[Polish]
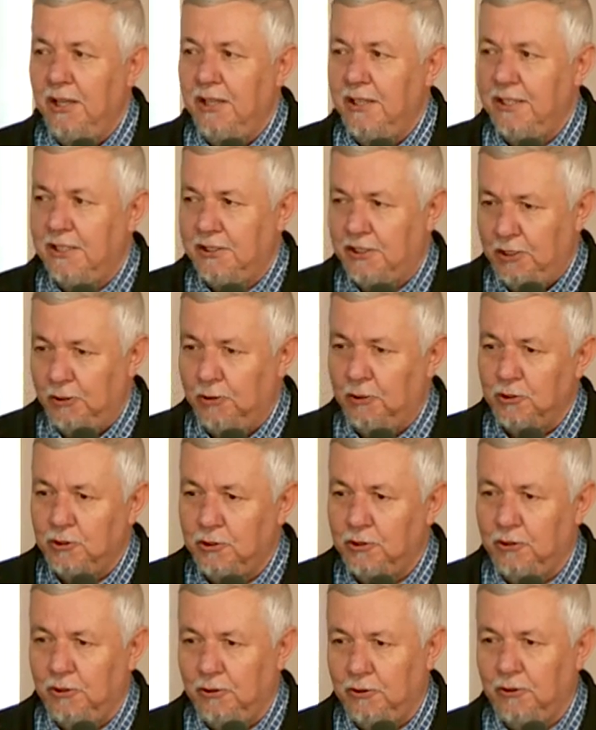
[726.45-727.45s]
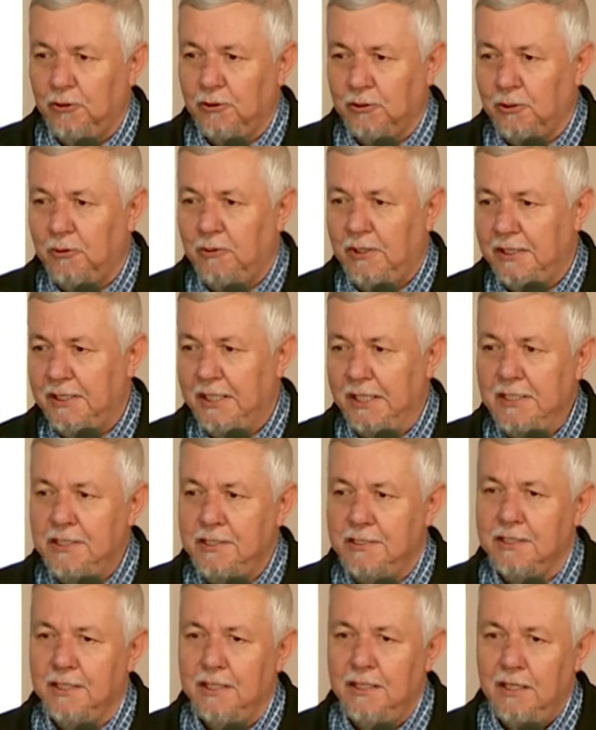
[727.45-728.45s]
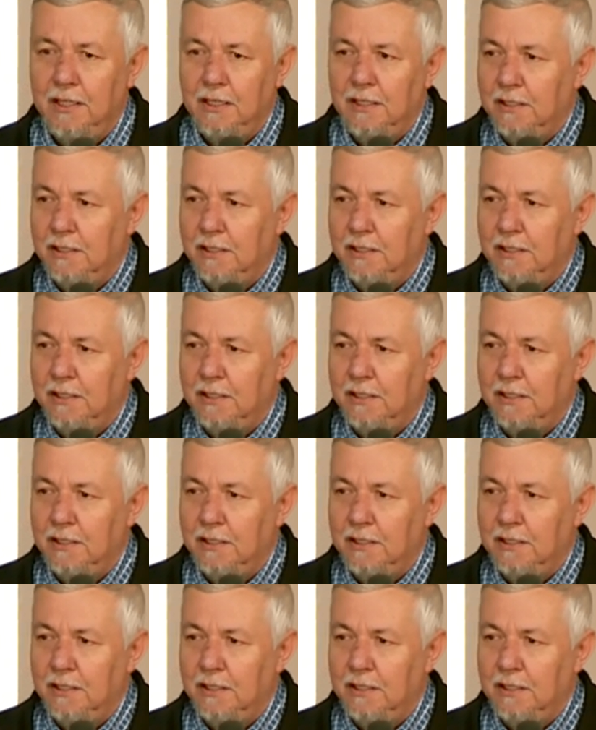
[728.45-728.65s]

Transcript: jeśli chodzi o, o tą analizę,